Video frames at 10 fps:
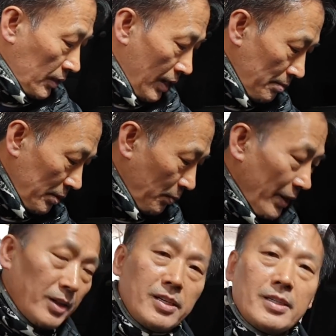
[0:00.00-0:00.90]
타이밍
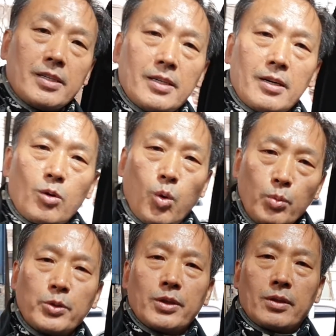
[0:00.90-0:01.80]
벨트는
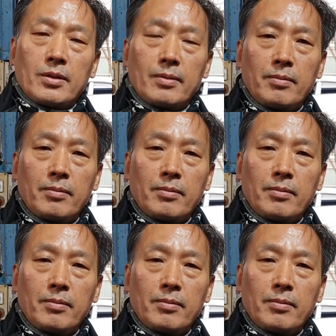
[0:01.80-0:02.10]
고무는